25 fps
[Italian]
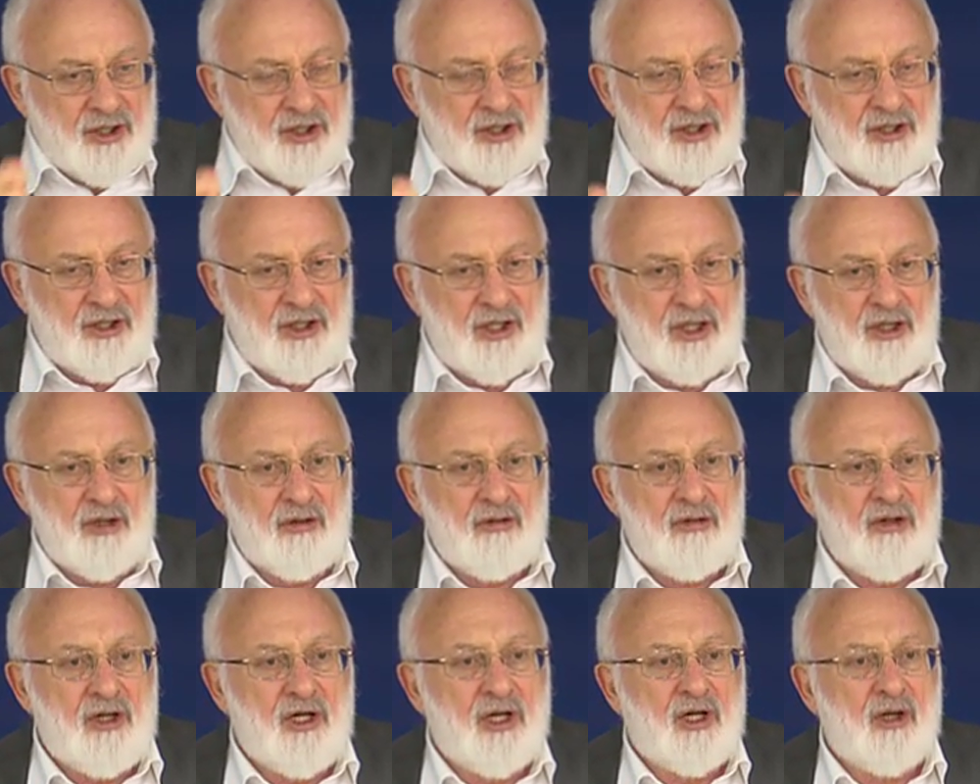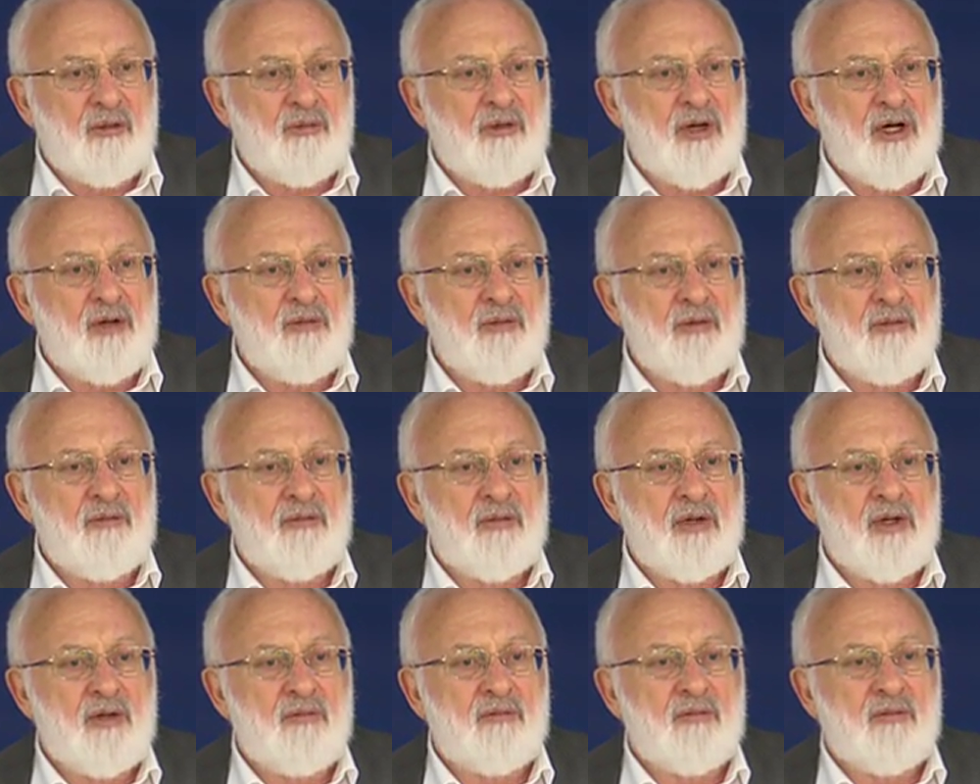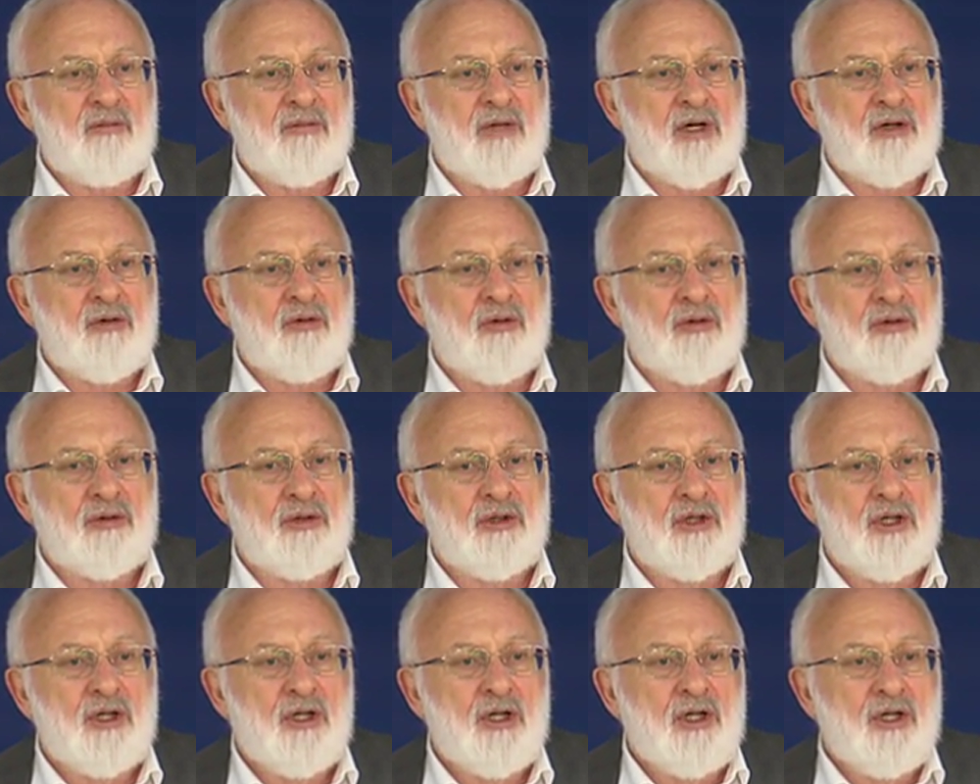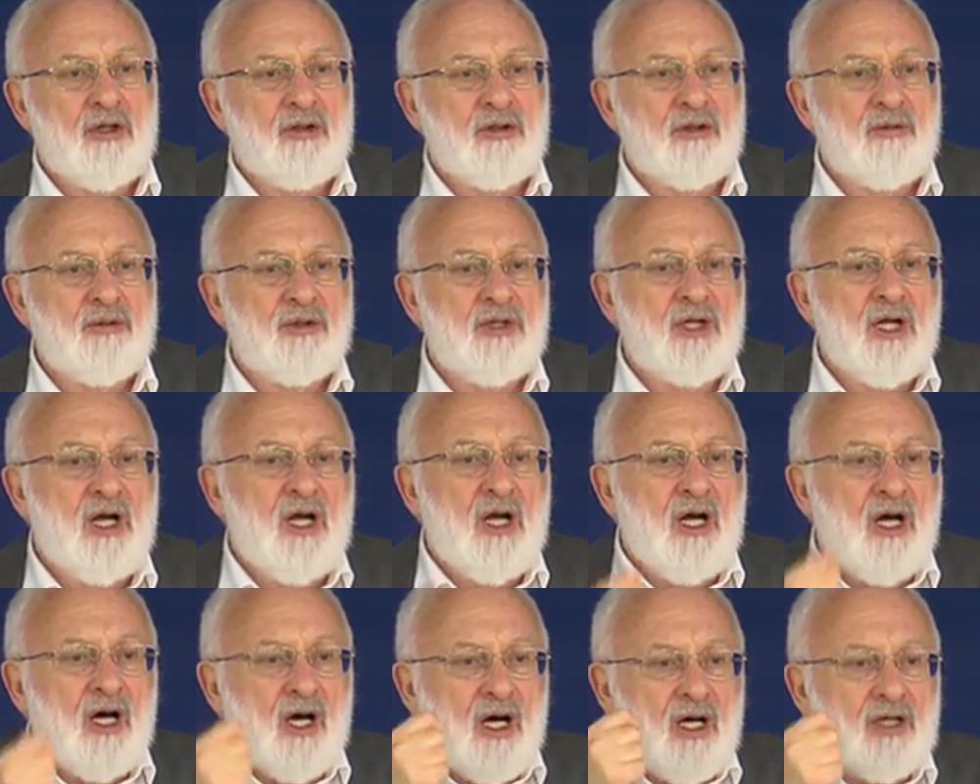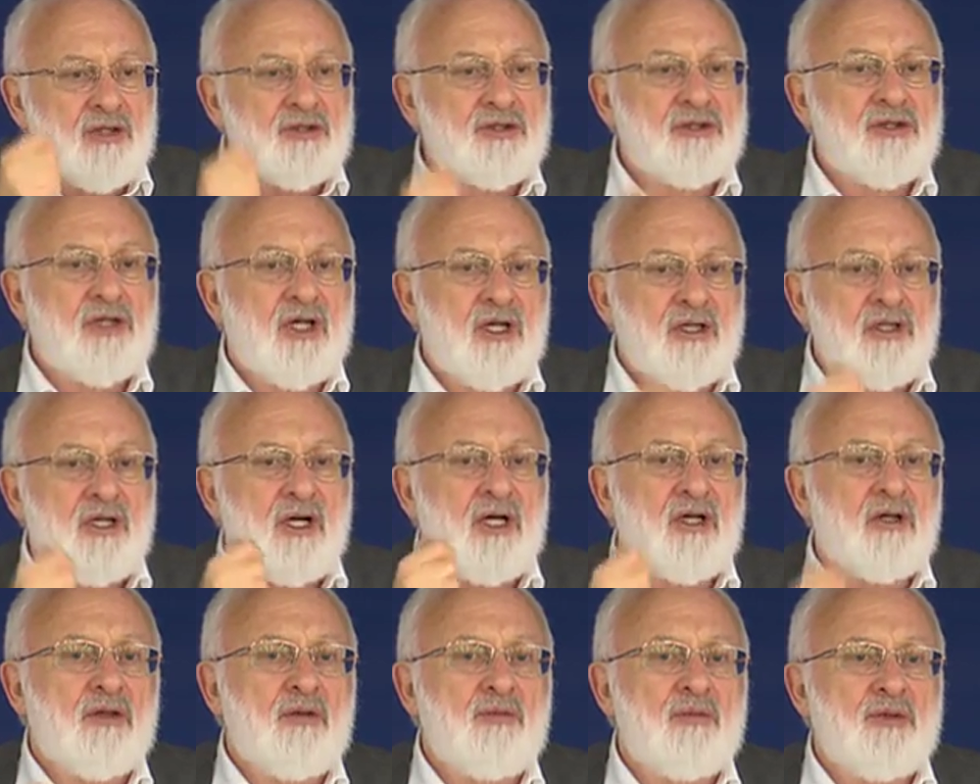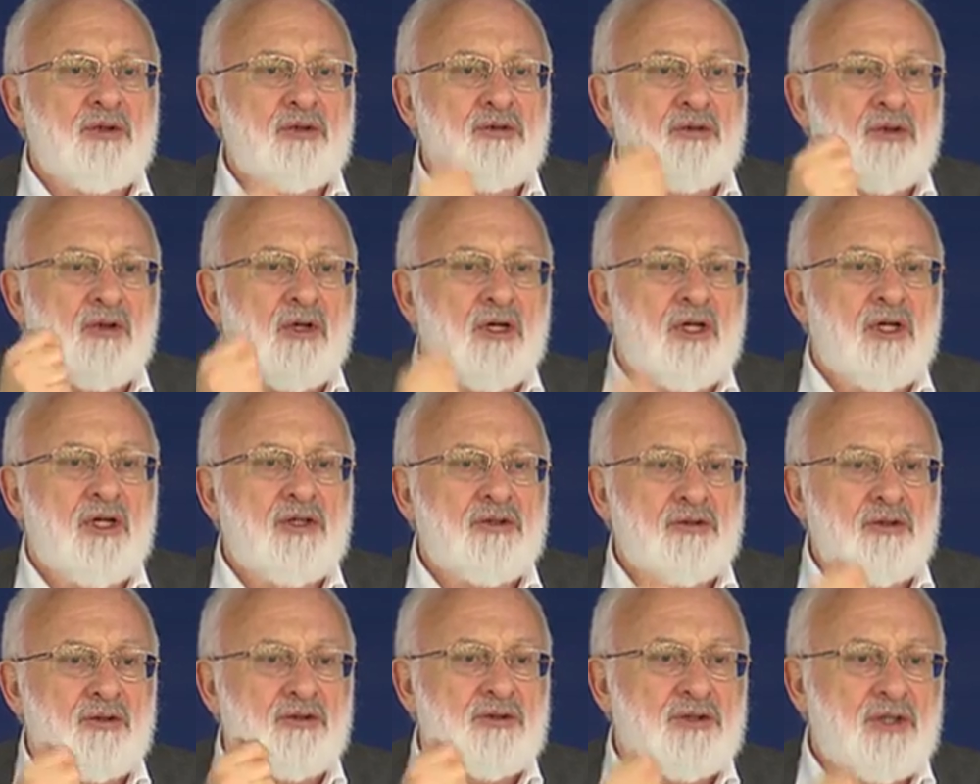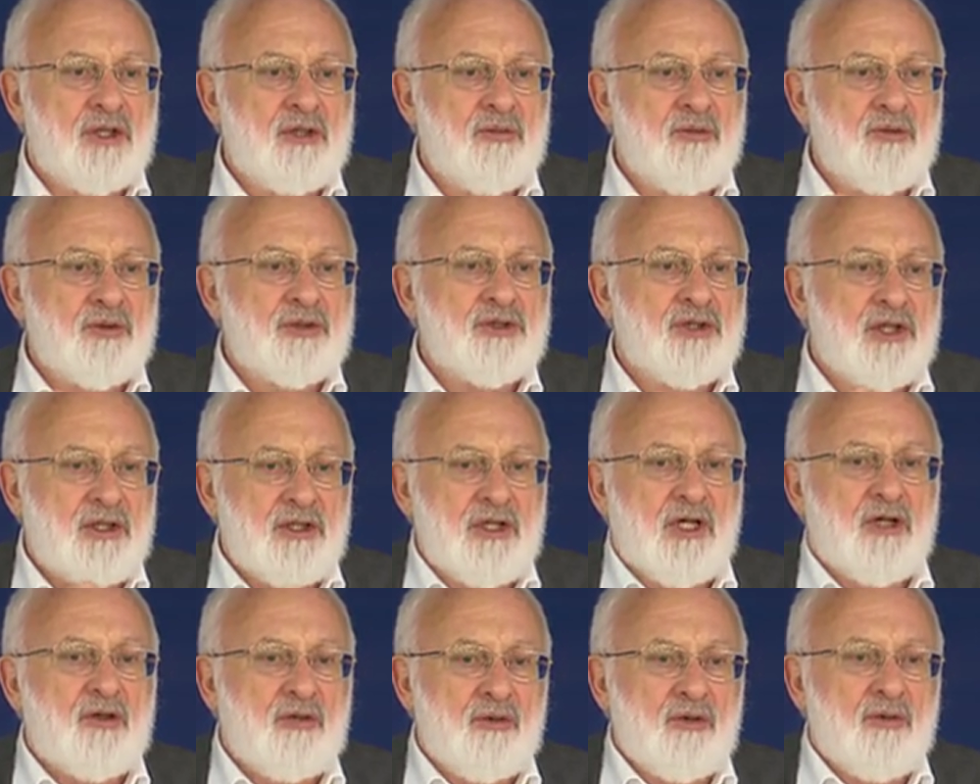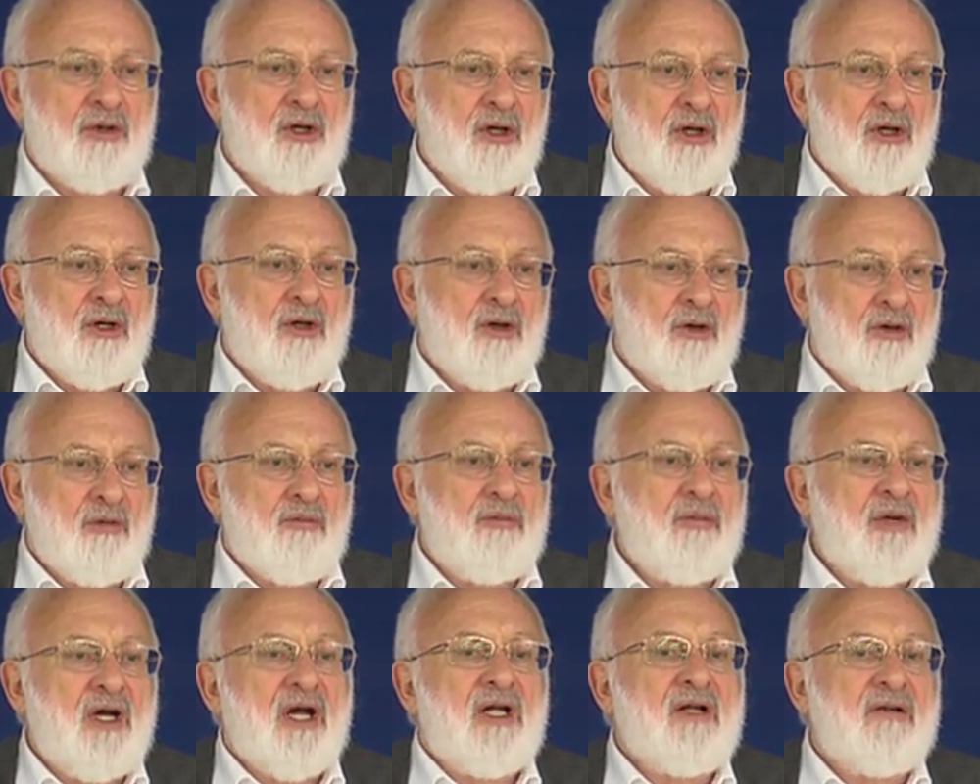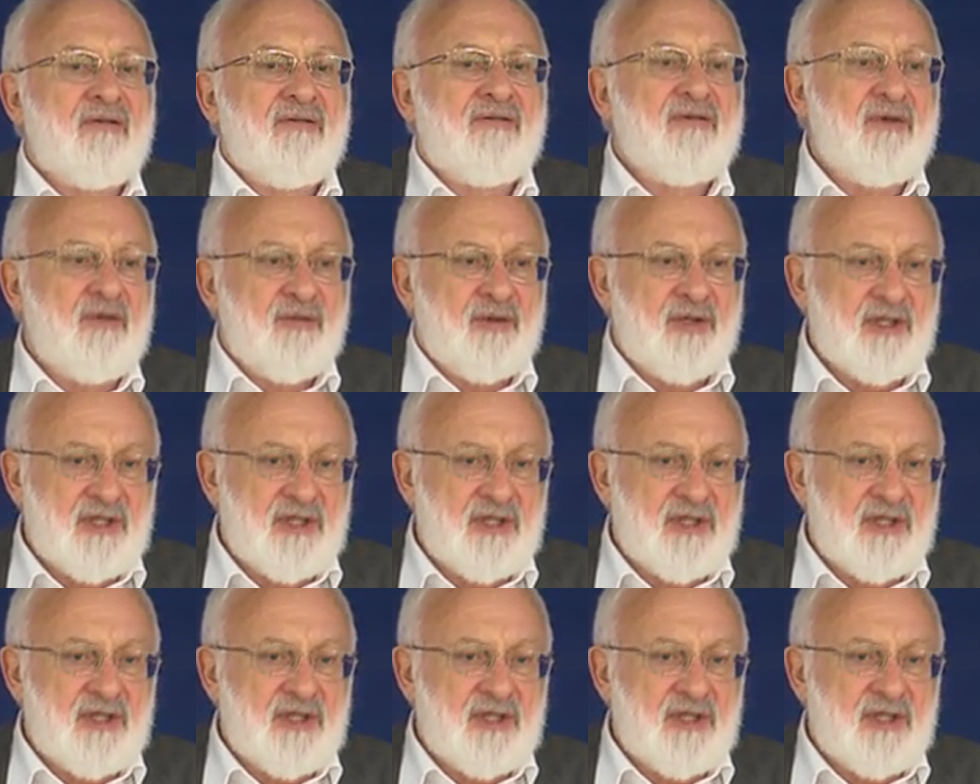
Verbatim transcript: E a che ci serve tutto ciò? E in che direzione dobbiamo svilupparci? Che non sia con l'aiuto di questi colpi.